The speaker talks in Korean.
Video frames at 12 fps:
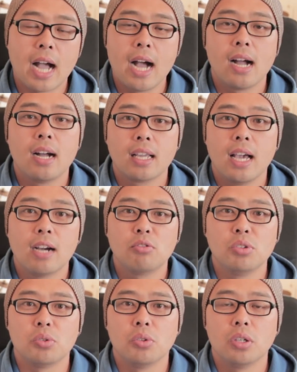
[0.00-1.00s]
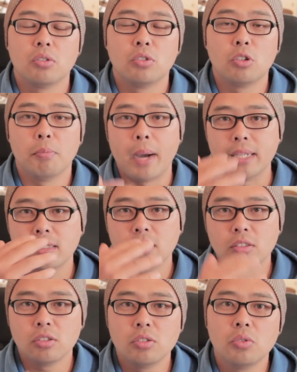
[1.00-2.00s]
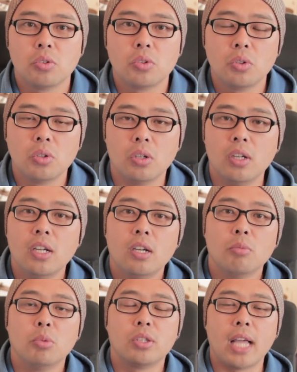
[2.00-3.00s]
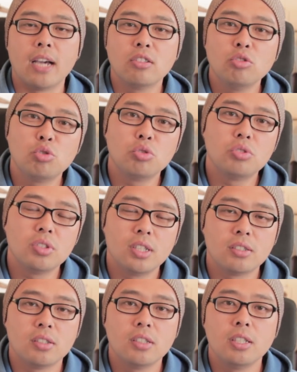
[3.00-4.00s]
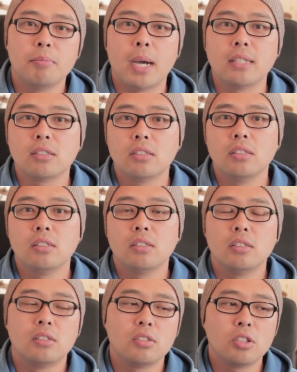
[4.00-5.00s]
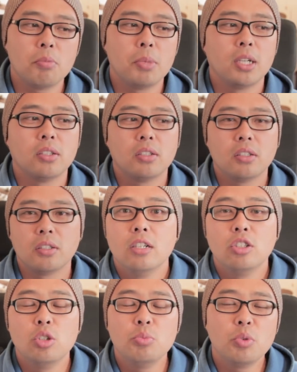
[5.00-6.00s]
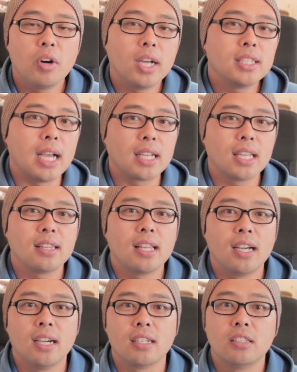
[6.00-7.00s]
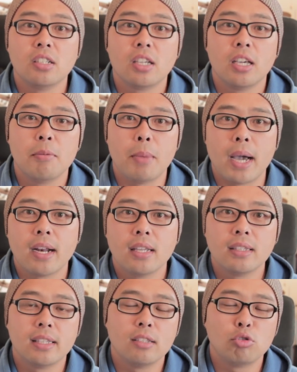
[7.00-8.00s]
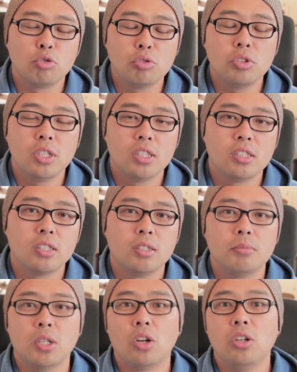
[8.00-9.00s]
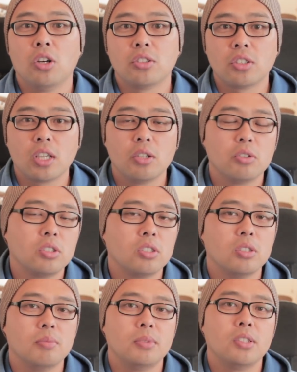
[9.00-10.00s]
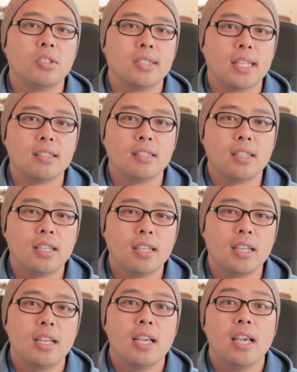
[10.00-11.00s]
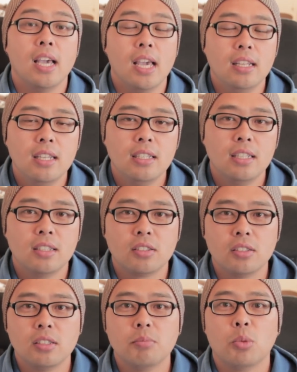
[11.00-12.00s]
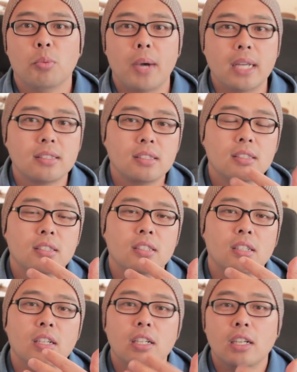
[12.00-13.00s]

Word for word: 강하게 하고 있고요. 그리고 마스크 쓰는 것도 뭐 다른 주들에서는 이 마스크 쓰던 말던 의무화하지 않겠다 그렇게 말한 주들이 지금 16개로 지금 늘어났는데, LA에서는 뭐 마스크를